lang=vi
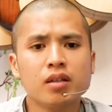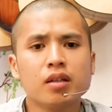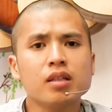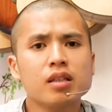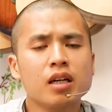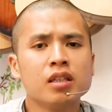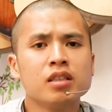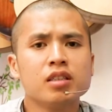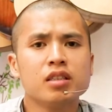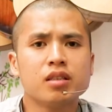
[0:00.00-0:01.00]
Phần thứ
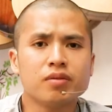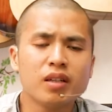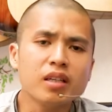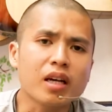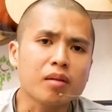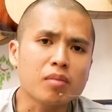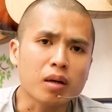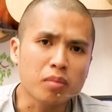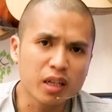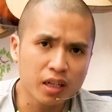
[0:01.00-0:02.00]
tư là viết nhạc
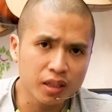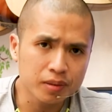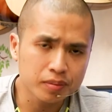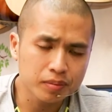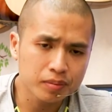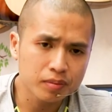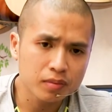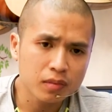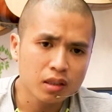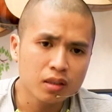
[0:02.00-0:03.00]
bằng MIDI.
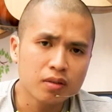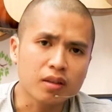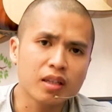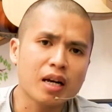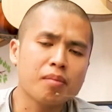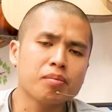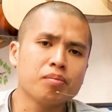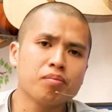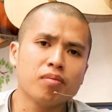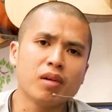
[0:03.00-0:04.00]
Phần thứ năm
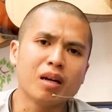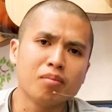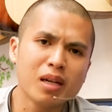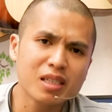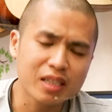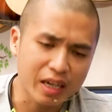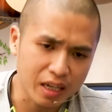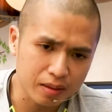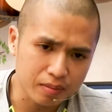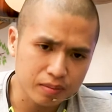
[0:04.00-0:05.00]
là mix
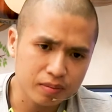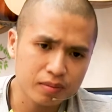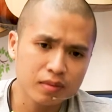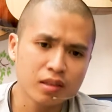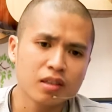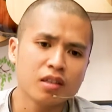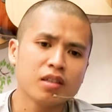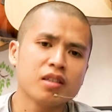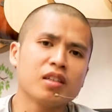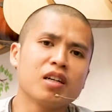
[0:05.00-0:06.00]
nhạc.
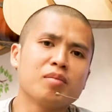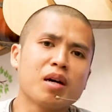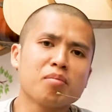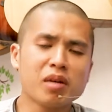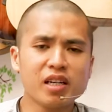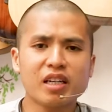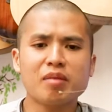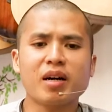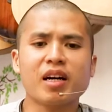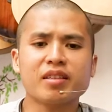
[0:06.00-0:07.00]
Rồi bật mí cho
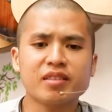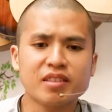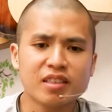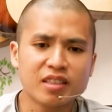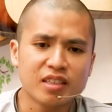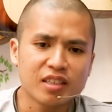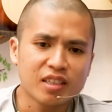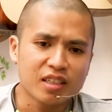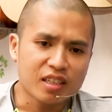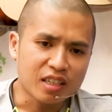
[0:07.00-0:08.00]
các bạn
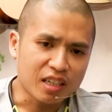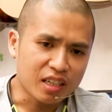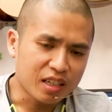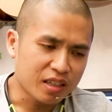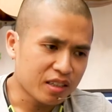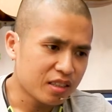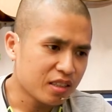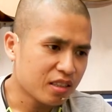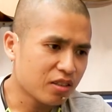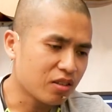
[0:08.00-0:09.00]
là
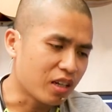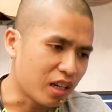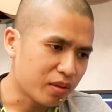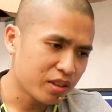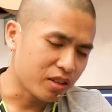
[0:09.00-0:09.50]
tôi có để một cái